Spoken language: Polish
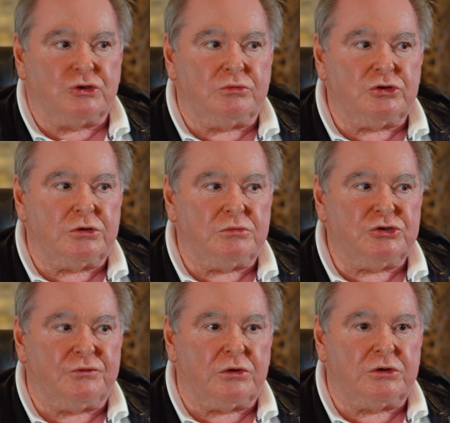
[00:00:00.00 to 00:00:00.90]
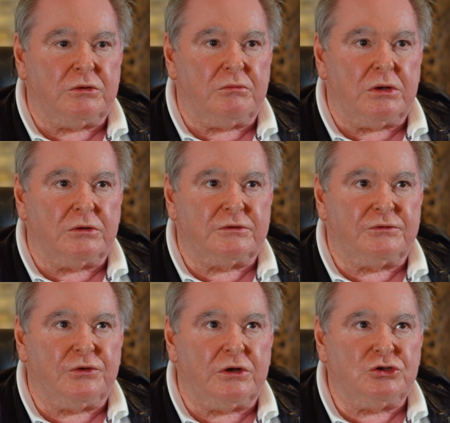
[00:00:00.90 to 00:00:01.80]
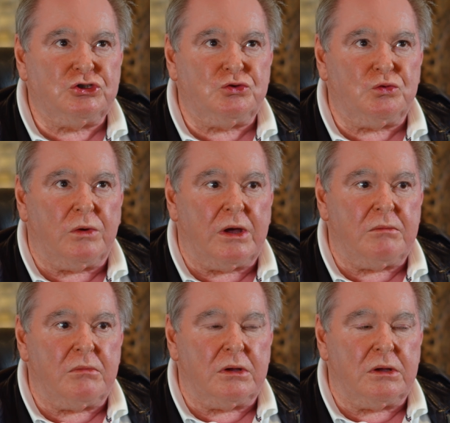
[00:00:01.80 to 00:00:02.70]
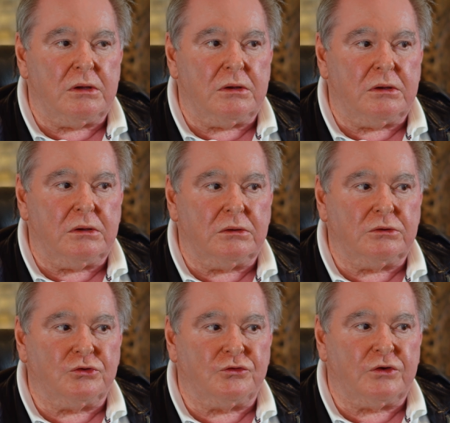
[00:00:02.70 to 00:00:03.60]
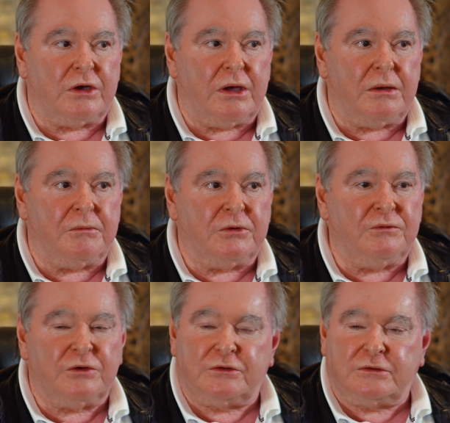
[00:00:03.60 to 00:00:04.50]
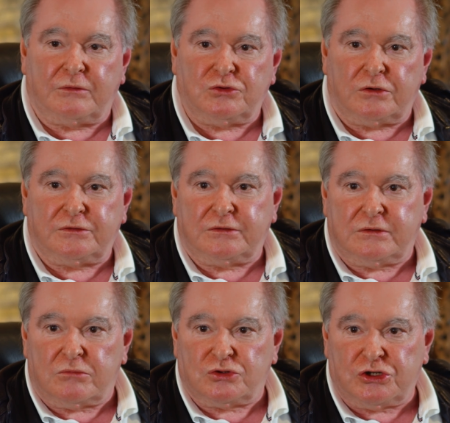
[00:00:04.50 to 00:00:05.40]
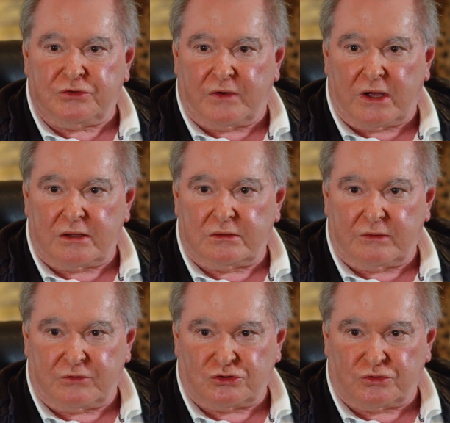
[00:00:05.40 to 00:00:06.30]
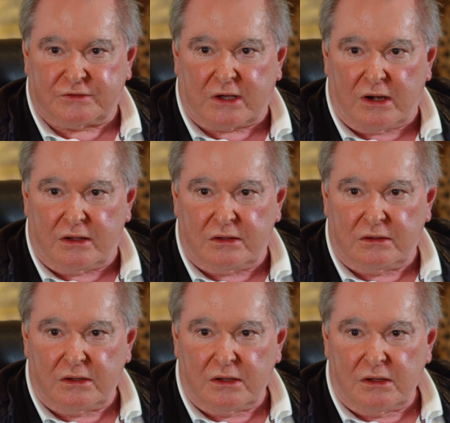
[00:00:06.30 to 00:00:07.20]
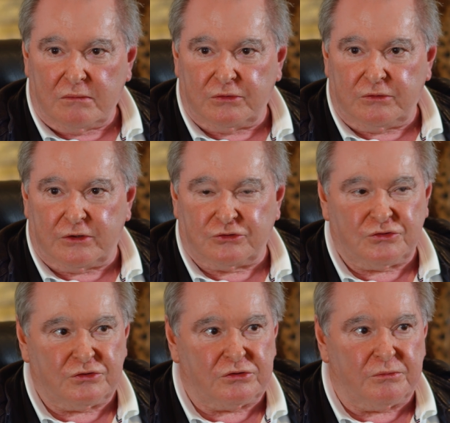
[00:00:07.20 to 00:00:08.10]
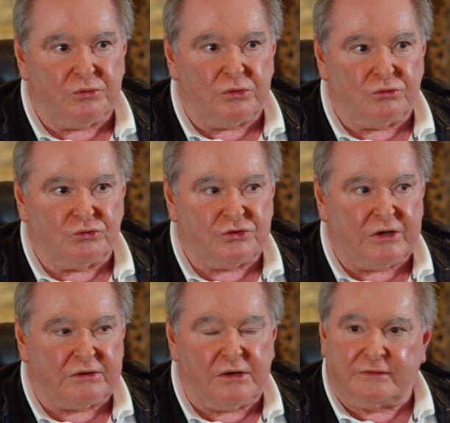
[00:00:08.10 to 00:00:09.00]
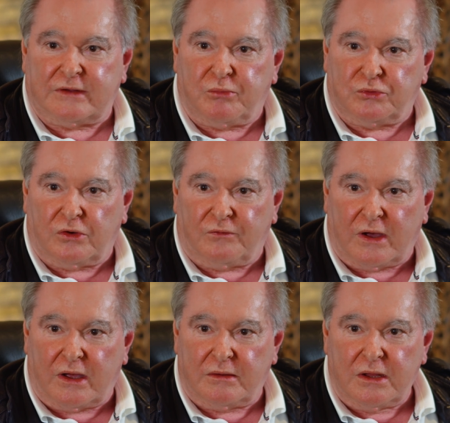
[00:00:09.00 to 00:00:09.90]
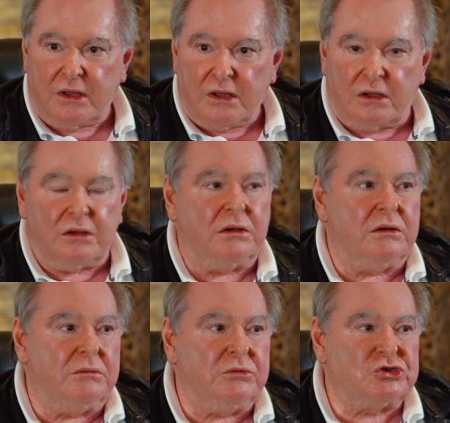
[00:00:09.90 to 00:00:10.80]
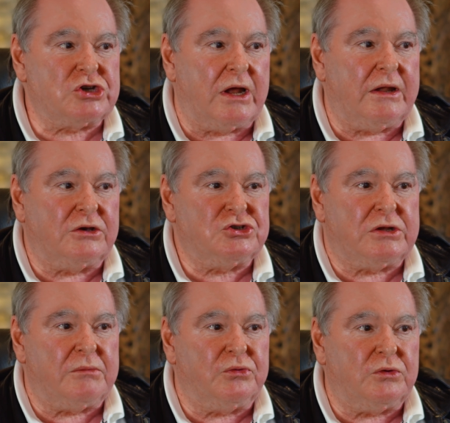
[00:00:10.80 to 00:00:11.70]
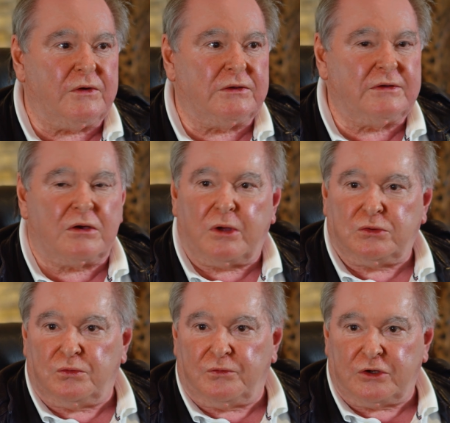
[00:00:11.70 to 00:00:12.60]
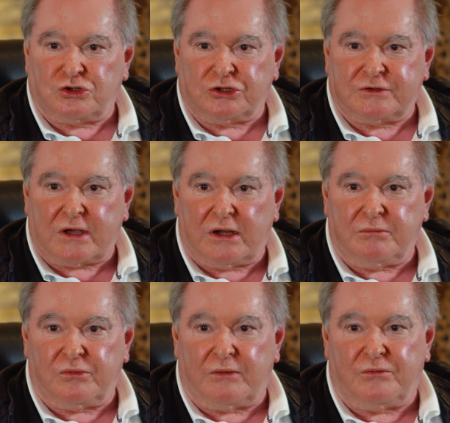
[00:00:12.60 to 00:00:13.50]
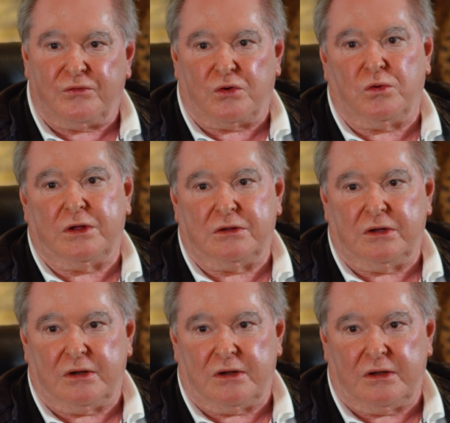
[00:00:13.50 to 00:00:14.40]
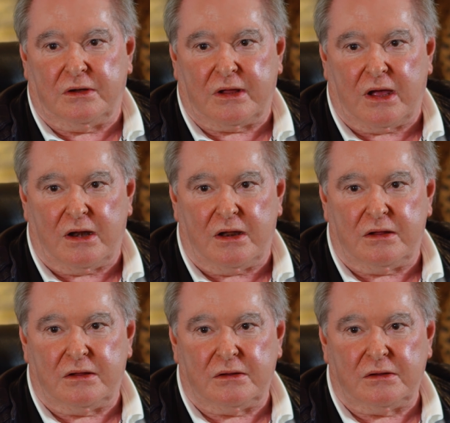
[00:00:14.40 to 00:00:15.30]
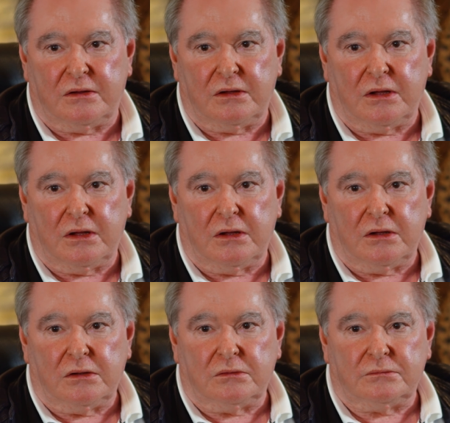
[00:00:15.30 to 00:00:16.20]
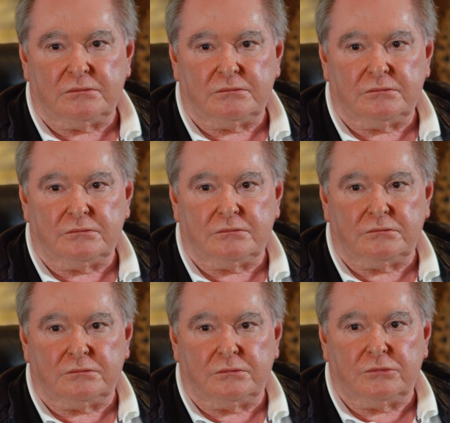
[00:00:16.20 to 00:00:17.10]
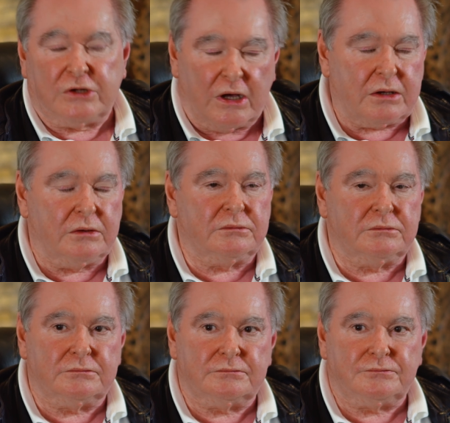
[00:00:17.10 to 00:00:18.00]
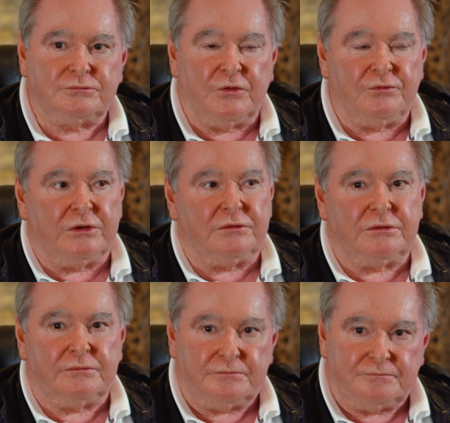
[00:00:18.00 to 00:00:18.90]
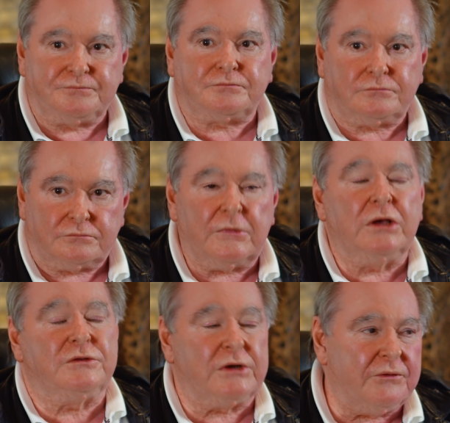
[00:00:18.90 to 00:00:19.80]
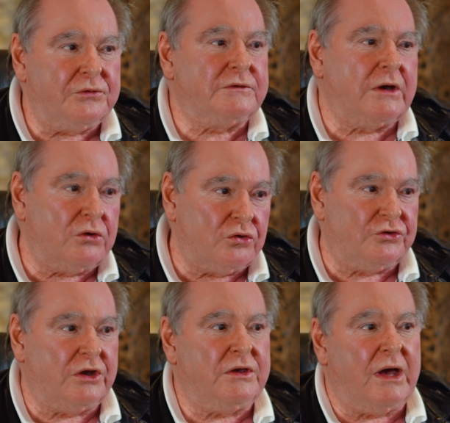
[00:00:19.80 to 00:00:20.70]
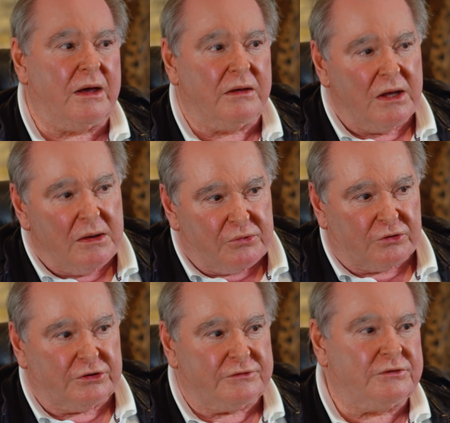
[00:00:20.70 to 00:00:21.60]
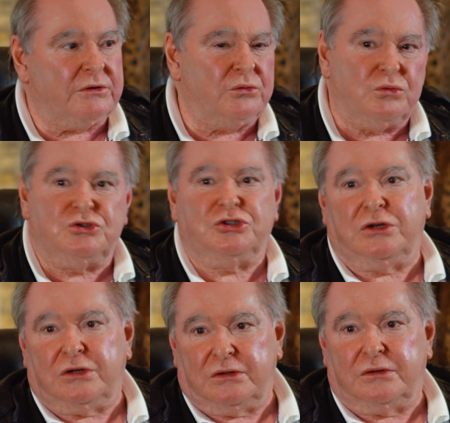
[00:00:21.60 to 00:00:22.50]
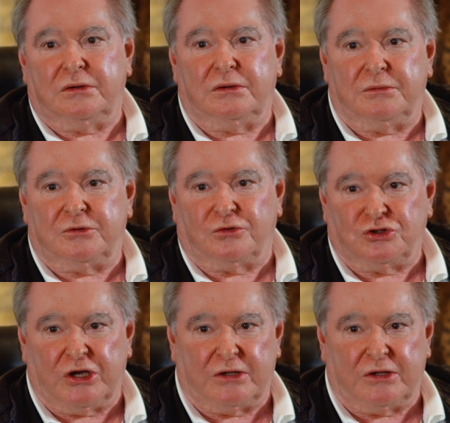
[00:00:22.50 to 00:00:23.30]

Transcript: 1989 e, stwierdziłem, e, że inwestycja w Zielonce jest niemożliwa na większą skalę ponieważ to była już na tyle zabudowa y, mieszkalna, że tam budowa zakładu o większej skali była w ogóle nie. Tak, a już mieliśmy do czynienia z zakładem chemicznym. Tak. Czyli strefy, nie strefy. Strefy zagrożenia, mhm. protesty ludzi, yy, sąsiadów.